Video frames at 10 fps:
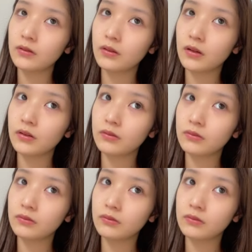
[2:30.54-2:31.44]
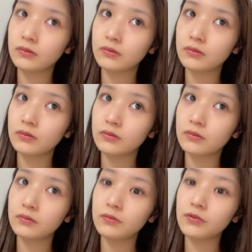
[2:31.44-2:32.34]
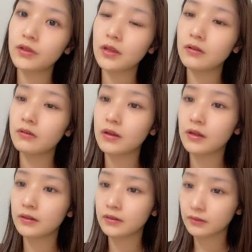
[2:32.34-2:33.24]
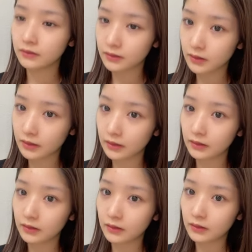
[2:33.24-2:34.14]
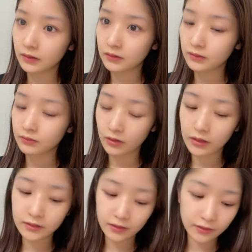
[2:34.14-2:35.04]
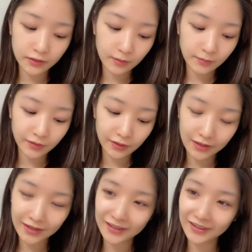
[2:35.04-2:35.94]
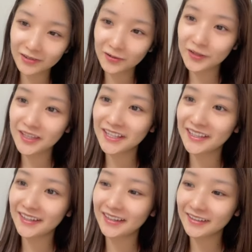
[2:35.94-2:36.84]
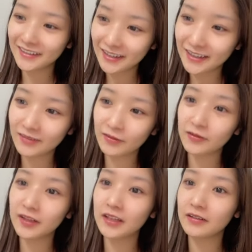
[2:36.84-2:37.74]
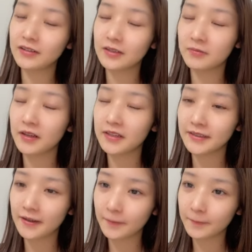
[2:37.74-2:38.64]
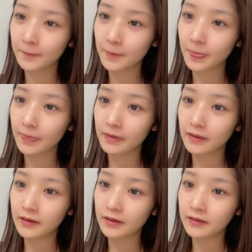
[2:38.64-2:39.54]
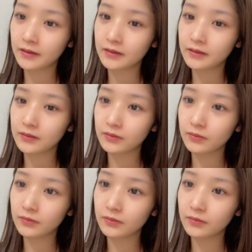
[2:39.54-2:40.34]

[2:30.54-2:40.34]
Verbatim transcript: あのウォーキングがいいらしくてそう朝セブンでコーヒー買ってウォーキングしましたそう